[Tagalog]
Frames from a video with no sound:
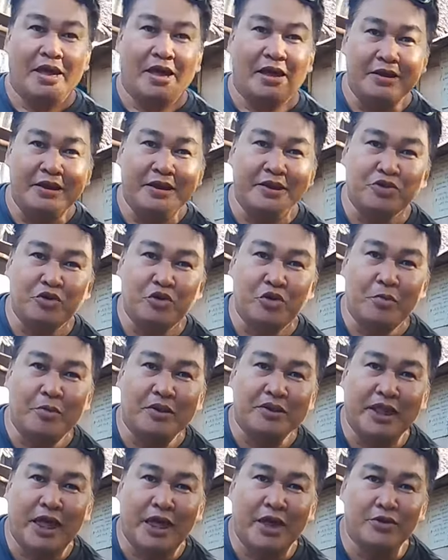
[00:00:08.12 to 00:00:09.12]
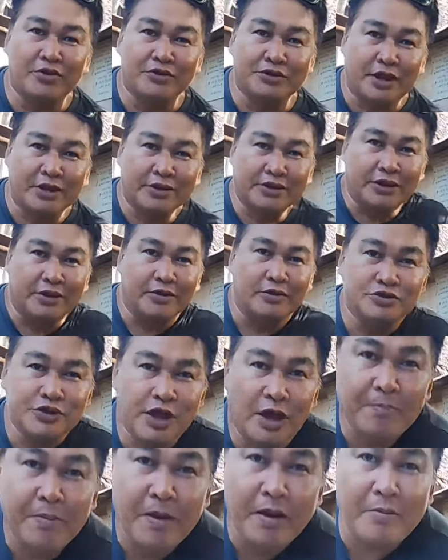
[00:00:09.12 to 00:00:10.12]
Uh, dito naman tayo sa ating
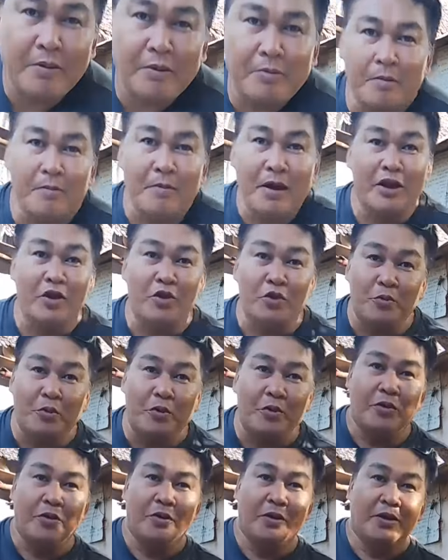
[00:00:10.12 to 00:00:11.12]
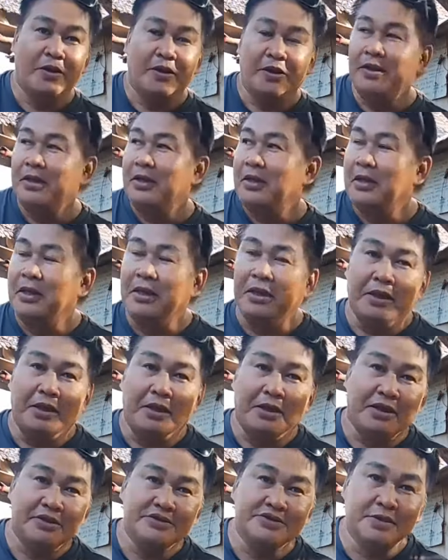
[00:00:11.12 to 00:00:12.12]
usapang magmamano po.
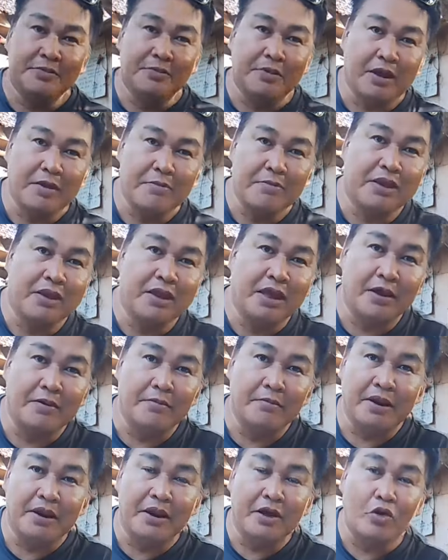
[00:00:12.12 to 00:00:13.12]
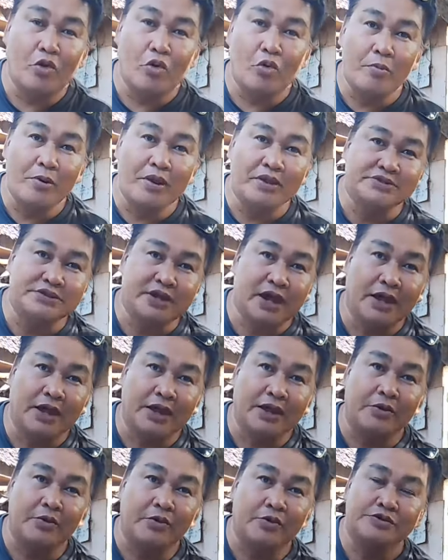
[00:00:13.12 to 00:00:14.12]
Eh, kasi mga kaibigan, may nag-comment sa
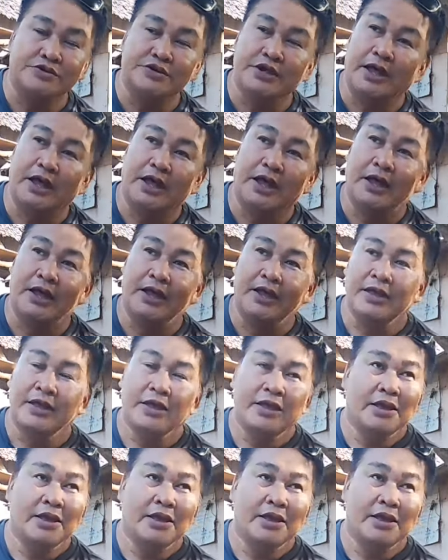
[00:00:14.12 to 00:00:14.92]
akin doon sa